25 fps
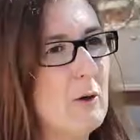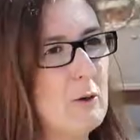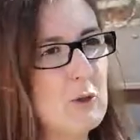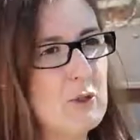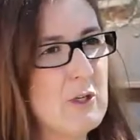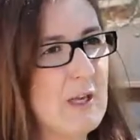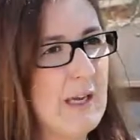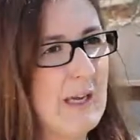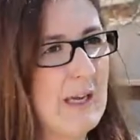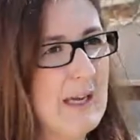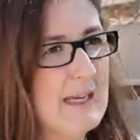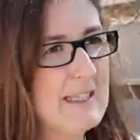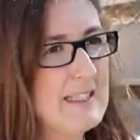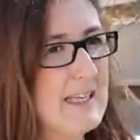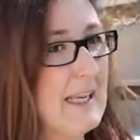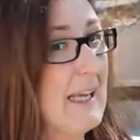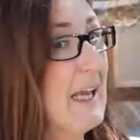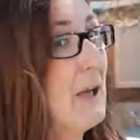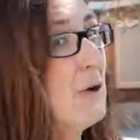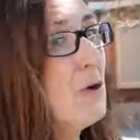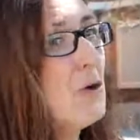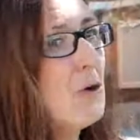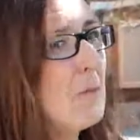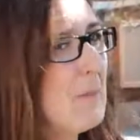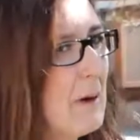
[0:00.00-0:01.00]
cosa en casa,
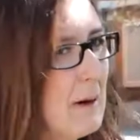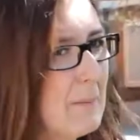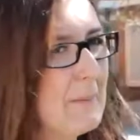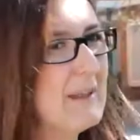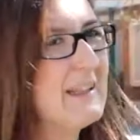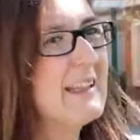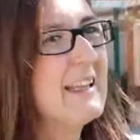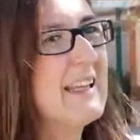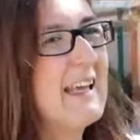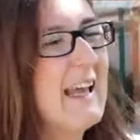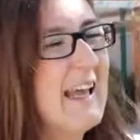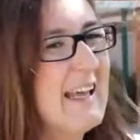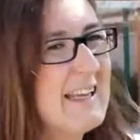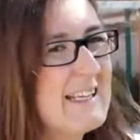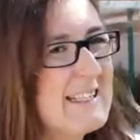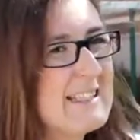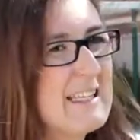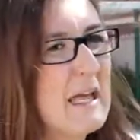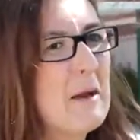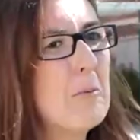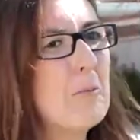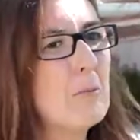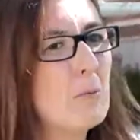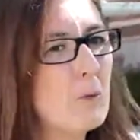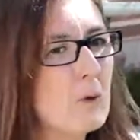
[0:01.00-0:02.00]
que normalmente
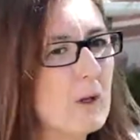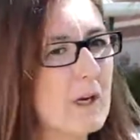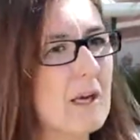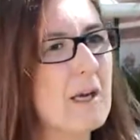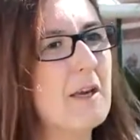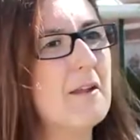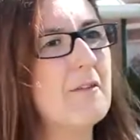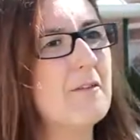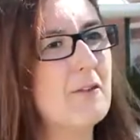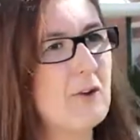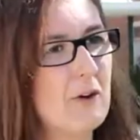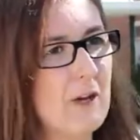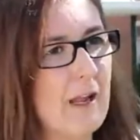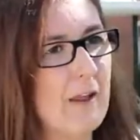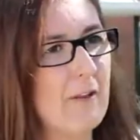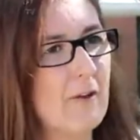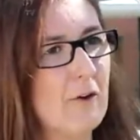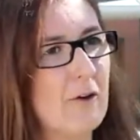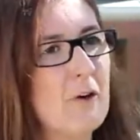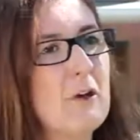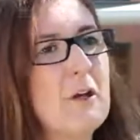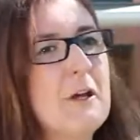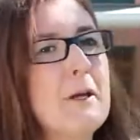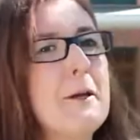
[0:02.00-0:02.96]
está muy relacionado.